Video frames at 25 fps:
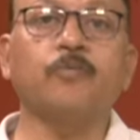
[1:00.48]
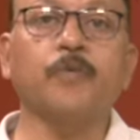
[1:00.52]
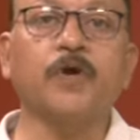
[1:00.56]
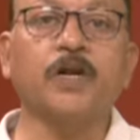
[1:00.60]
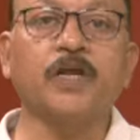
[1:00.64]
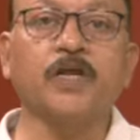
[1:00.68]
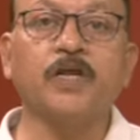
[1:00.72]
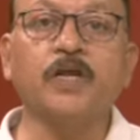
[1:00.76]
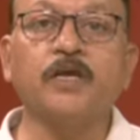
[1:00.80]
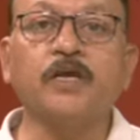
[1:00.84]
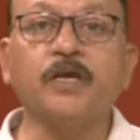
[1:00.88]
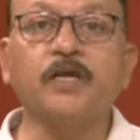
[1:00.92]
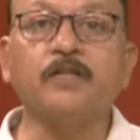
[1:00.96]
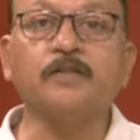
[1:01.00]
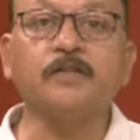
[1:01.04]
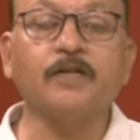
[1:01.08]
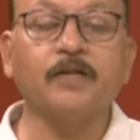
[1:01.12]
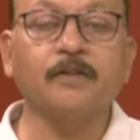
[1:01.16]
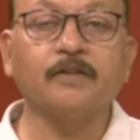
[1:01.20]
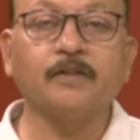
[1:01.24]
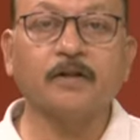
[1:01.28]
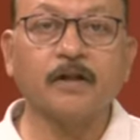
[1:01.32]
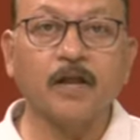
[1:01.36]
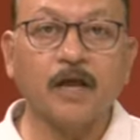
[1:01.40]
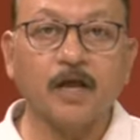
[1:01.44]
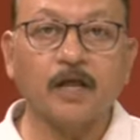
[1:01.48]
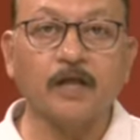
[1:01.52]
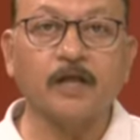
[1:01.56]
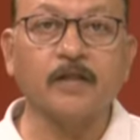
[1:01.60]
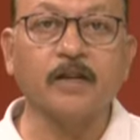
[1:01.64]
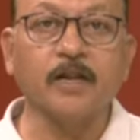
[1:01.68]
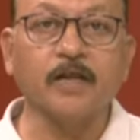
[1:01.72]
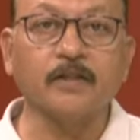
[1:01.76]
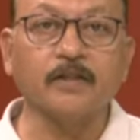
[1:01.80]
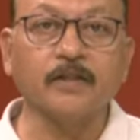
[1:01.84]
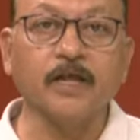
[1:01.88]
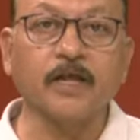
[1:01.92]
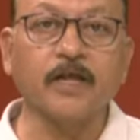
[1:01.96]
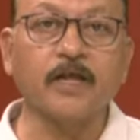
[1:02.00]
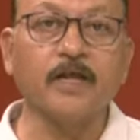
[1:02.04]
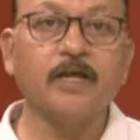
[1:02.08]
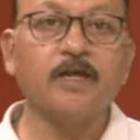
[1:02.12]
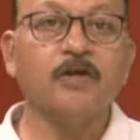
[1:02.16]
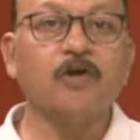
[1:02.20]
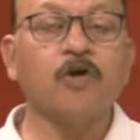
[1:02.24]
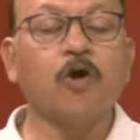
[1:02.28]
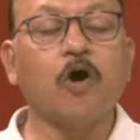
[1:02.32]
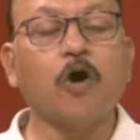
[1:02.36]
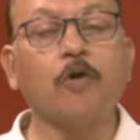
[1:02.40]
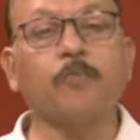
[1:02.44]
पर ही केंद्रित रहता है
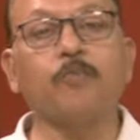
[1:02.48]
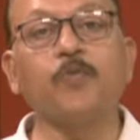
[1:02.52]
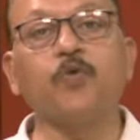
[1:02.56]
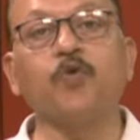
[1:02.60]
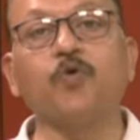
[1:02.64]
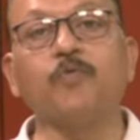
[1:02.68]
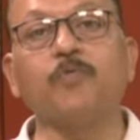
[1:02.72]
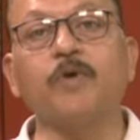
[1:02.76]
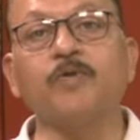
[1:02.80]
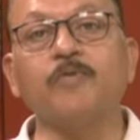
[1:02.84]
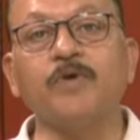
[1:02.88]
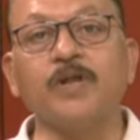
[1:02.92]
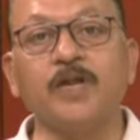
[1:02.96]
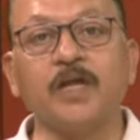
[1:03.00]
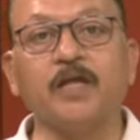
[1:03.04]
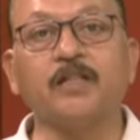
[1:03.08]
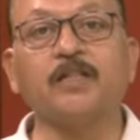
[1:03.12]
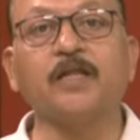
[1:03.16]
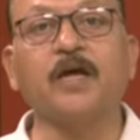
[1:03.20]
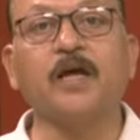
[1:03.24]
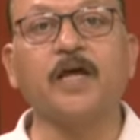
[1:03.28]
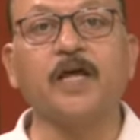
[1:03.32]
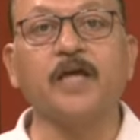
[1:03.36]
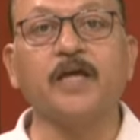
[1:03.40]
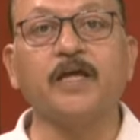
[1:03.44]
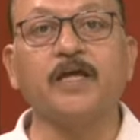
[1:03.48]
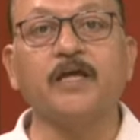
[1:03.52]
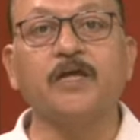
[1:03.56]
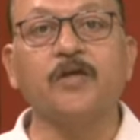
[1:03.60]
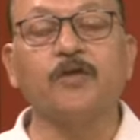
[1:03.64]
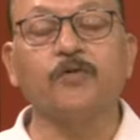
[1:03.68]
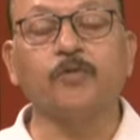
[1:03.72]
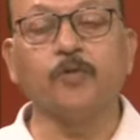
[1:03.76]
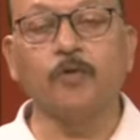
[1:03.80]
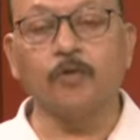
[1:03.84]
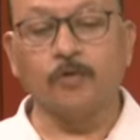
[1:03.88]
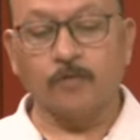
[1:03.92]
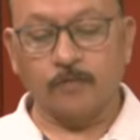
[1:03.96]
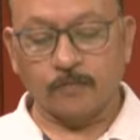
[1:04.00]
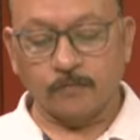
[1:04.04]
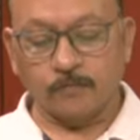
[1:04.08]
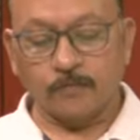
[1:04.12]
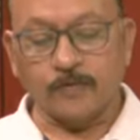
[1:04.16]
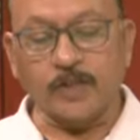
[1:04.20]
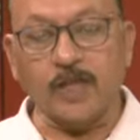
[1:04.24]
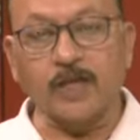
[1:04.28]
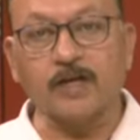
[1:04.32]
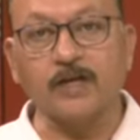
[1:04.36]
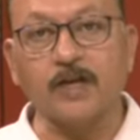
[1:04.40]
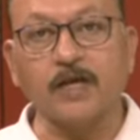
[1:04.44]
और पूर्व में भी रहता है तो
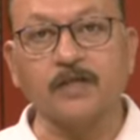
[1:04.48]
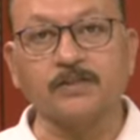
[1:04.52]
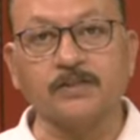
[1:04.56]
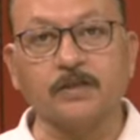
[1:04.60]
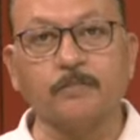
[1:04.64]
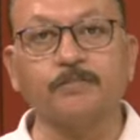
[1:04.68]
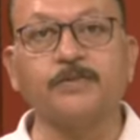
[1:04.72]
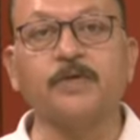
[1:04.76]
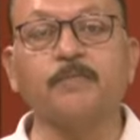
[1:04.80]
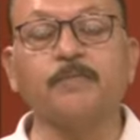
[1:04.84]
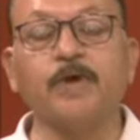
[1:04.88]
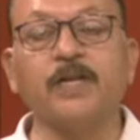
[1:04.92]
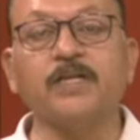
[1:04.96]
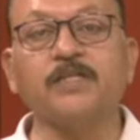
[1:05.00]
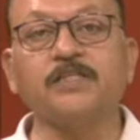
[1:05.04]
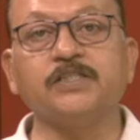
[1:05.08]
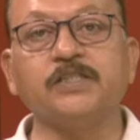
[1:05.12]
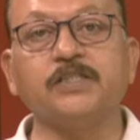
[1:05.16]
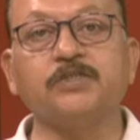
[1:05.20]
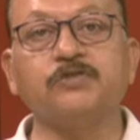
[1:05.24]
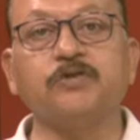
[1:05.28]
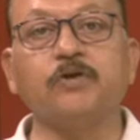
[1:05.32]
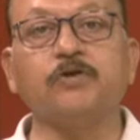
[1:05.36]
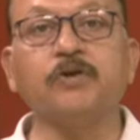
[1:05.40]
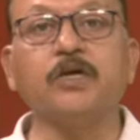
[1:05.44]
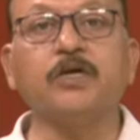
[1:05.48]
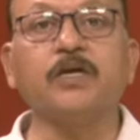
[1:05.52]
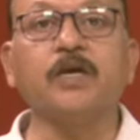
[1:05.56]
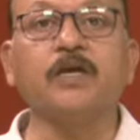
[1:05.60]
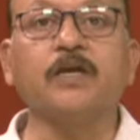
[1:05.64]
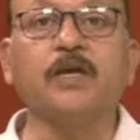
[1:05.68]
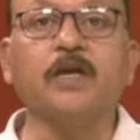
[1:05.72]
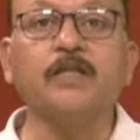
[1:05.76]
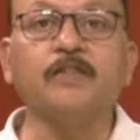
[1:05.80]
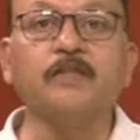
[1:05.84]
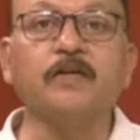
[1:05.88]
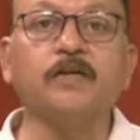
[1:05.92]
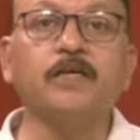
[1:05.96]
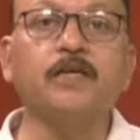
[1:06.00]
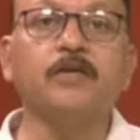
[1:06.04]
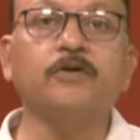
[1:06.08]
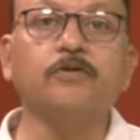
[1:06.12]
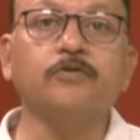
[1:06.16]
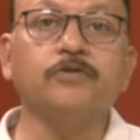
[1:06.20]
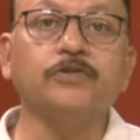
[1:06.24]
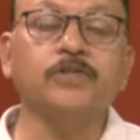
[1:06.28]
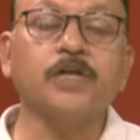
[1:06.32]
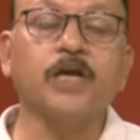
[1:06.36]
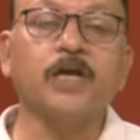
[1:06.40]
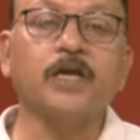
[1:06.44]
देखना सबसे पहली चीज तो होगी कि केंद्र की
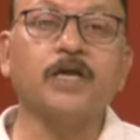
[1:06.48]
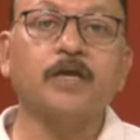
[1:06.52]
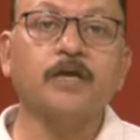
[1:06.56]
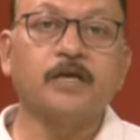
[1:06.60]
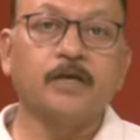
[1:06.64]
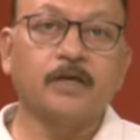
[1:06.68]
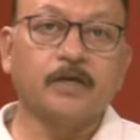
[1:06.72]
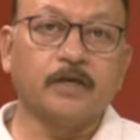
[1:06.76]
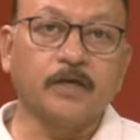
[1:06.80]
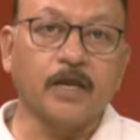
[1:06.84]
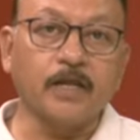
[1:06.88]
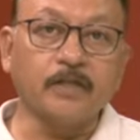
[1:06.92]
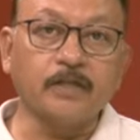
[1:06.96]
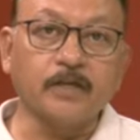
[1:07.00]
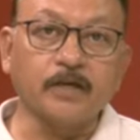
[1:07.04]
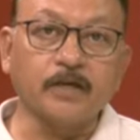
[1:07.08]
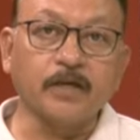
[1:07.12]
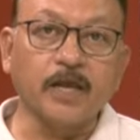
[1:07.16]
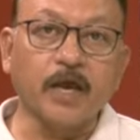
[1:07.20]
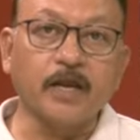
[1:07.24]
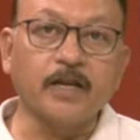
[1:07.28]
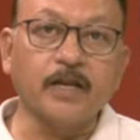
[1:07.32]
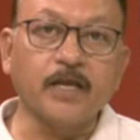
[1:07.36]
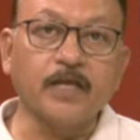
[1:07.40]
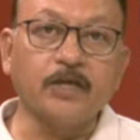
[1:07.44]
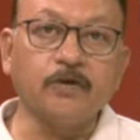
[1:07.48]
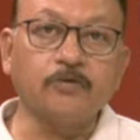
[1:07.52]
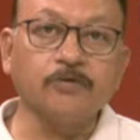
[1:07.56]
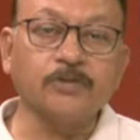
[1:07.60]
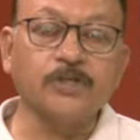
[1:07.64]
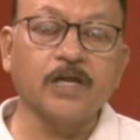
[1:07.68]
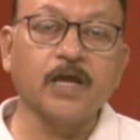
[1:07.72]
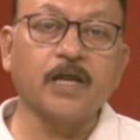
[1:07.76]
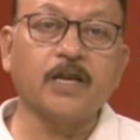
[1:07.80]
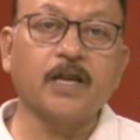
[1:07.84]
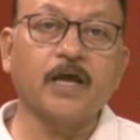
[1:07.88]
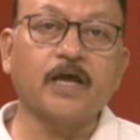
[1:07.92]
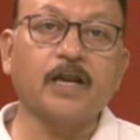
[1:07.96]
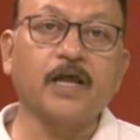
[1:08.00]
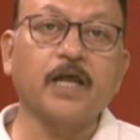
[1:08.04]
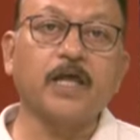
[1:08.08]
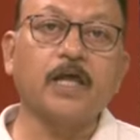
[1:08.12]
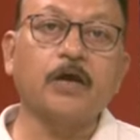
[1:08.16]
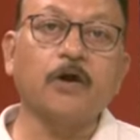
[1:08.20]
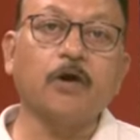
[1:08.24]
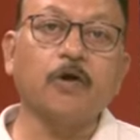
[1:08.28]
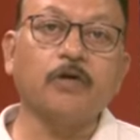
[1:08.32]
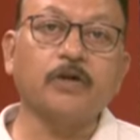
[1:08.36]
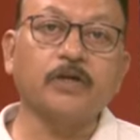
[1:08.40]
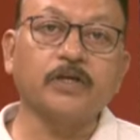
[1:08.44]
योजनाएं केंद्र क्या नई योजनाएं ला रहा
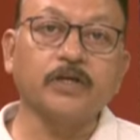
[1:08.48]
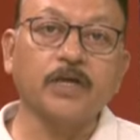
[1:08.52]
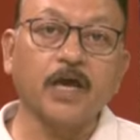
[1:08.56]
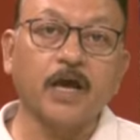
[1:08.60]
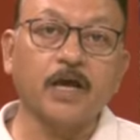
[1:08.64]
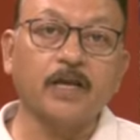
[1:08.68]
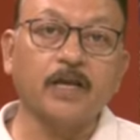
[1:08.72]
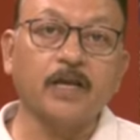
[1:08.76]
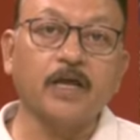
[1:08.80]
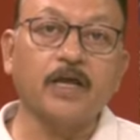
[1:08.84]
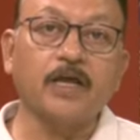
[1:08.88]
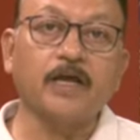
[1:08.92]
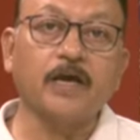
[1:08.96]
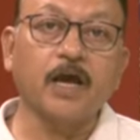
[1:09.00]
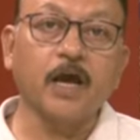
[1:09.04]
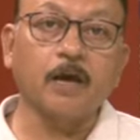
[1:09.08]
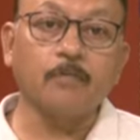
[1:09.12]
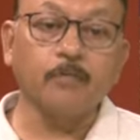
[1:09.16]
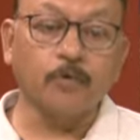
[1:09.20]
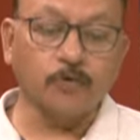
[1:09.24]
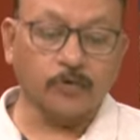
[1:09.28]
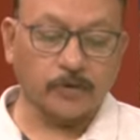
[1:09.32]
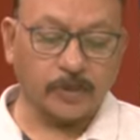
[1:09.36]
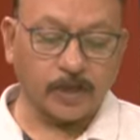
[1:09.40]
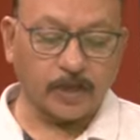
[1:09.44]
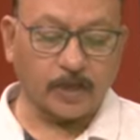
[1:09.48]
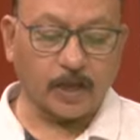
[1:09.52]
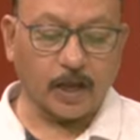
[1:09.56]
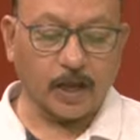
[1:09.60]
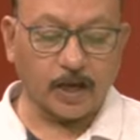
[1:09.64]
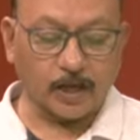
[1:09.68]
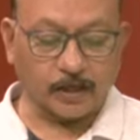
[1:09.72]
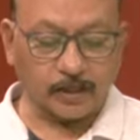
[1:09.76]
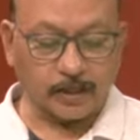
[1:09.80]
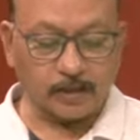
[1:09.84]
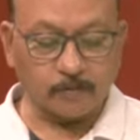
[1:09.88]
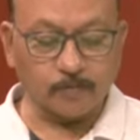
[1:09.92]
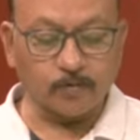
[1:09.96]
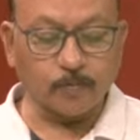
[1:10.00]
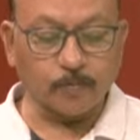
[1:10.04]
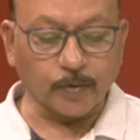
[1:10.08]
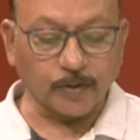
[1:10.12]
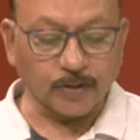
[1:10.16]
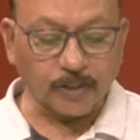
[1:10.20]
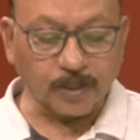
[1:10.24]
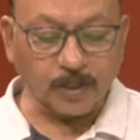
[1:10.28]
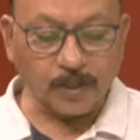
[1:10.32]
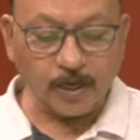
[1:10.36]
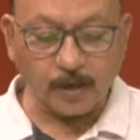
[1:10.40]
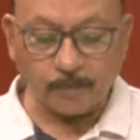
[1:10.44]
है और क्या नए काम होते हैं हालांकि जो
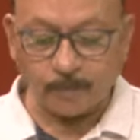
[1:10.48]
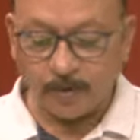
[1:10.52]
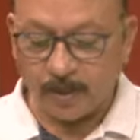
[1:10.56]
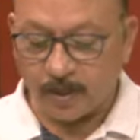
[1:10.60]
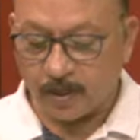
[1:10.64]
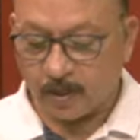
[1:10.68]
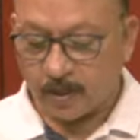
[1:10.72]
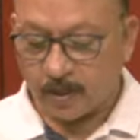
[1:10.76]
पत्रिका में